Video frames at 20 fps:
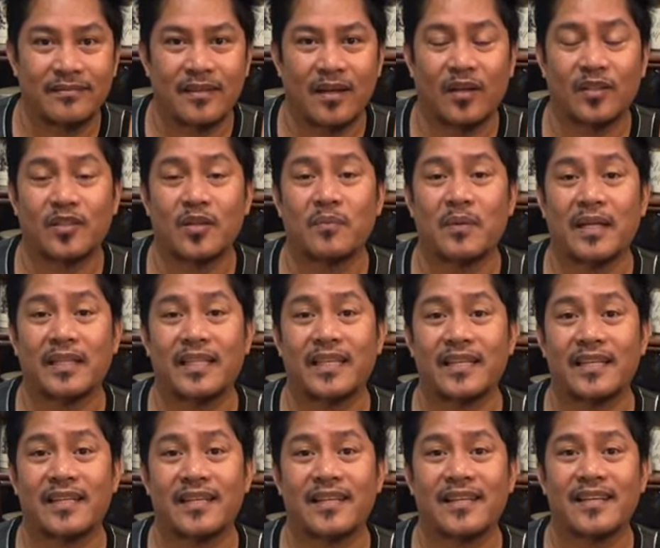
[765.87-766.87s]

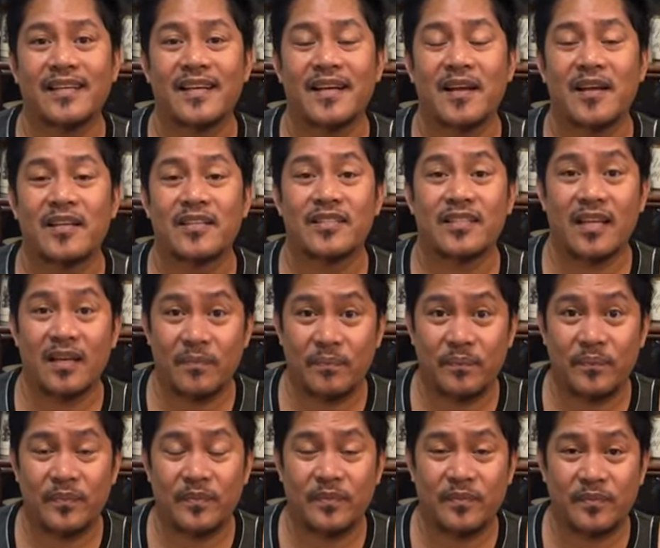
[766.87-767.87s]
automatic, self,
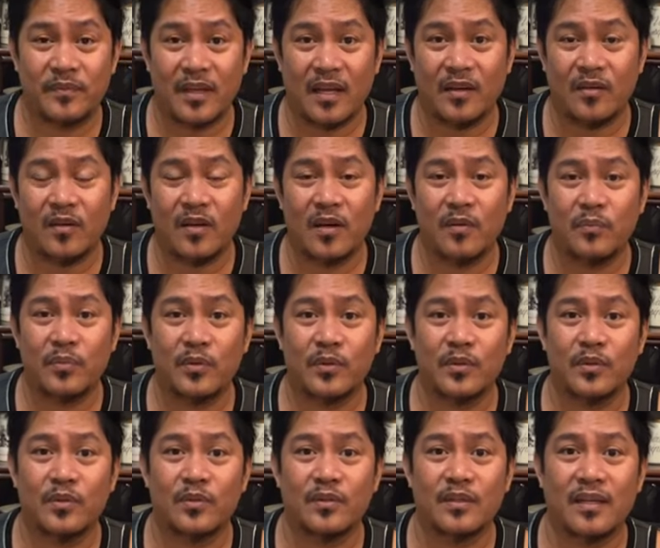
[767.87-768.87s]
ano lang po
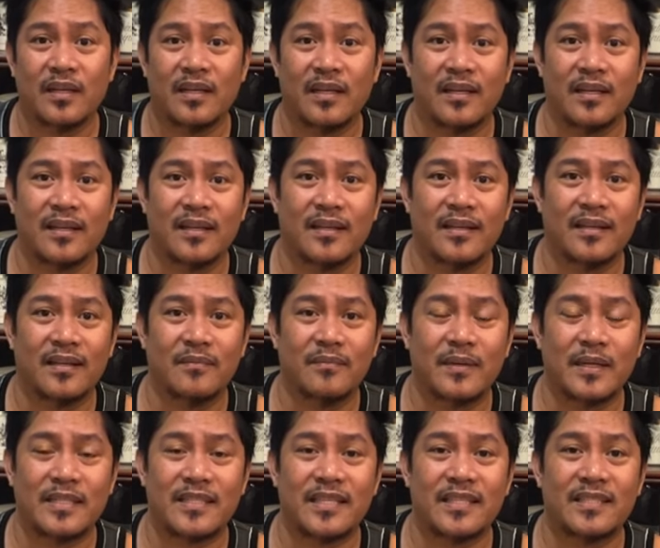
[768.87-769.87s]
yun, uh,
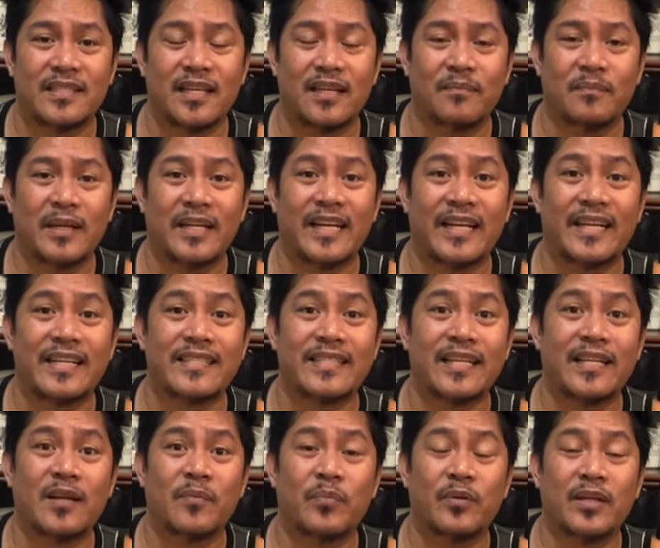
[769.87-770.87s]

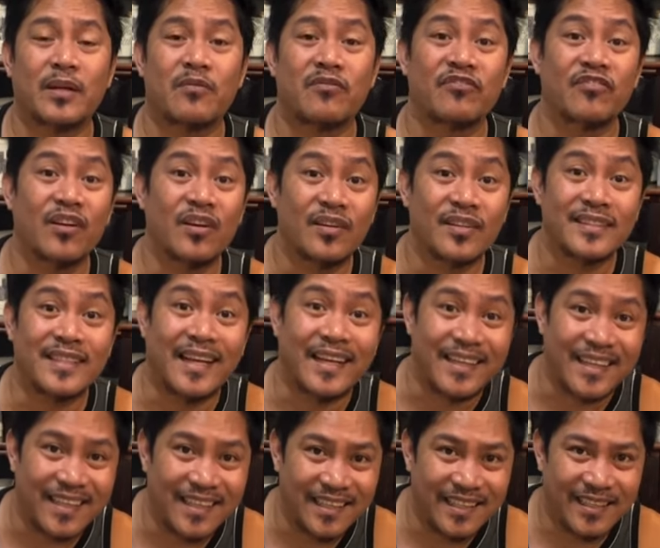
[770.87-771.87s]
magre-resign na po ng
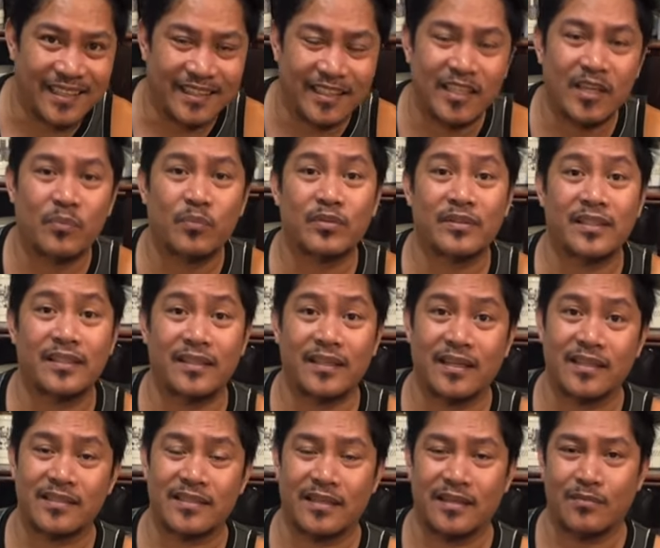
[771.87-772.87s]
voluntarily. Hindi na po
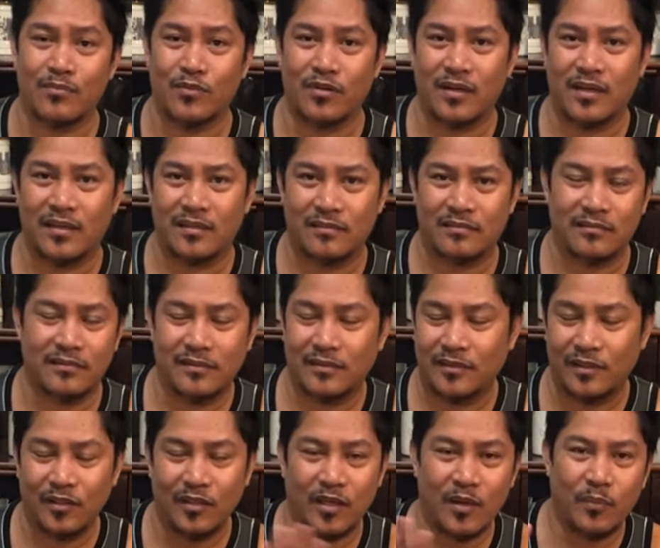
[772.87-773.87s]
titigasan ng mukha.
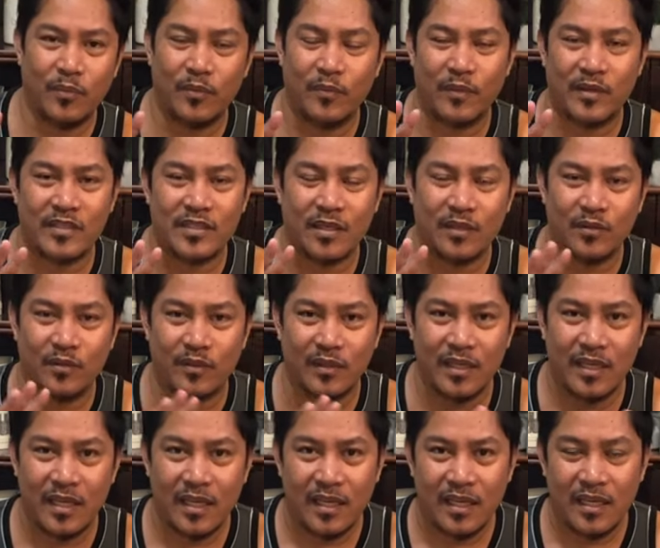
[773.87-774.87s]
Hindi ko na po masyadong
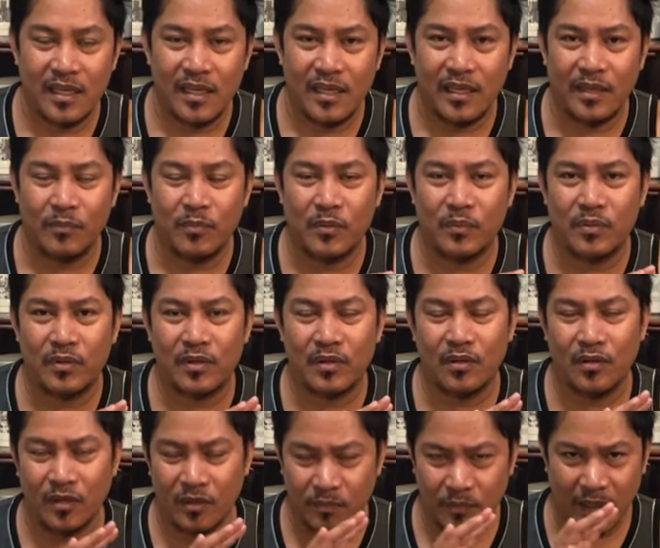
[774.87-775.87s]

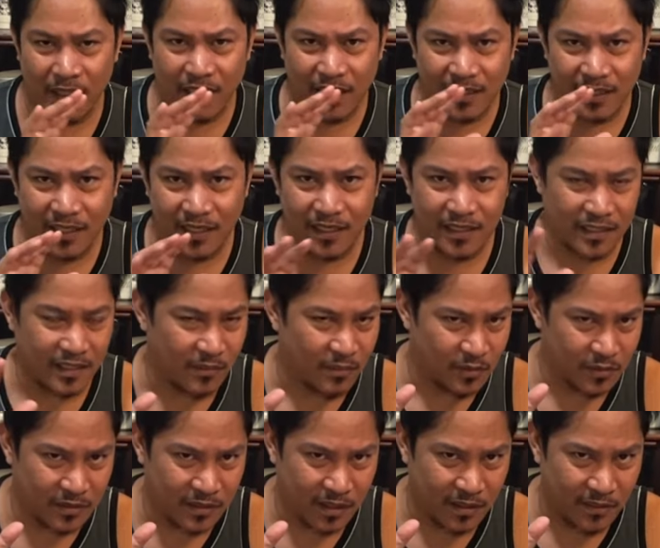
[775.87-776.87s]
ipoprolong o patatagalin
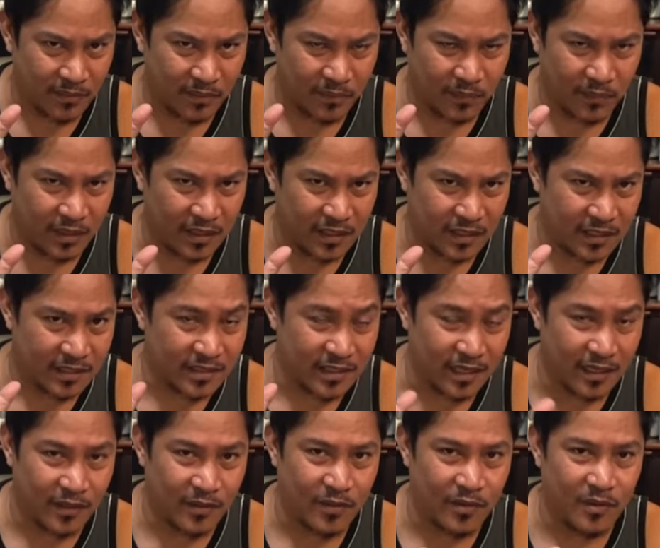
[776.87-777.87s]
about sa politics
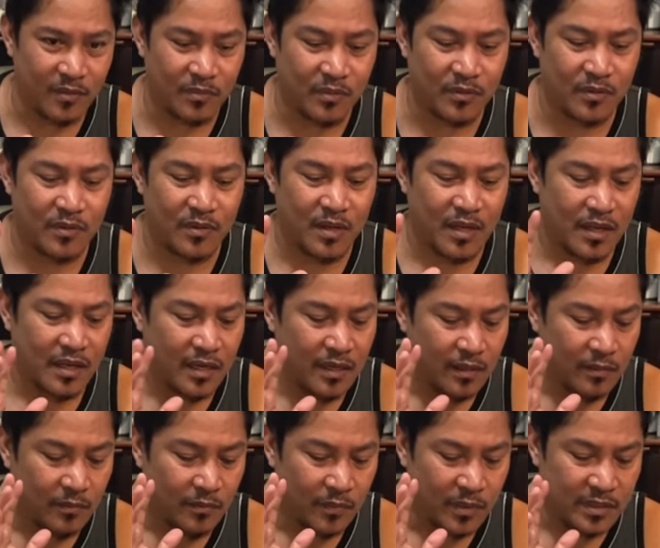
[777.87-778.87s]
na ayoko po.
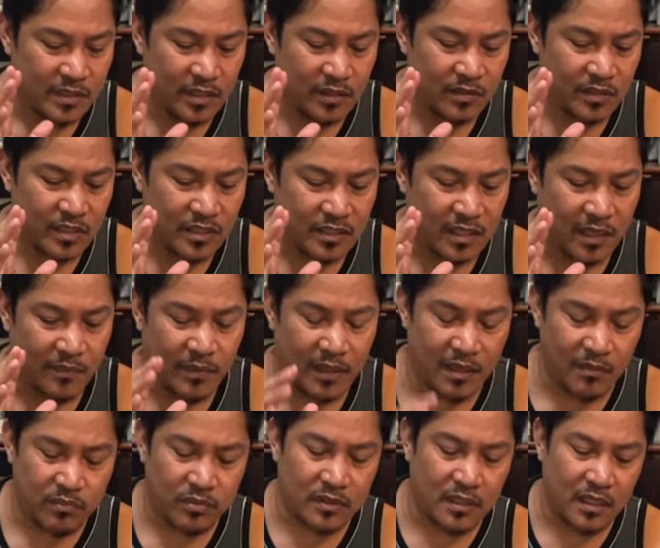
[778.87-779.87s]
Basta yung sistema lang po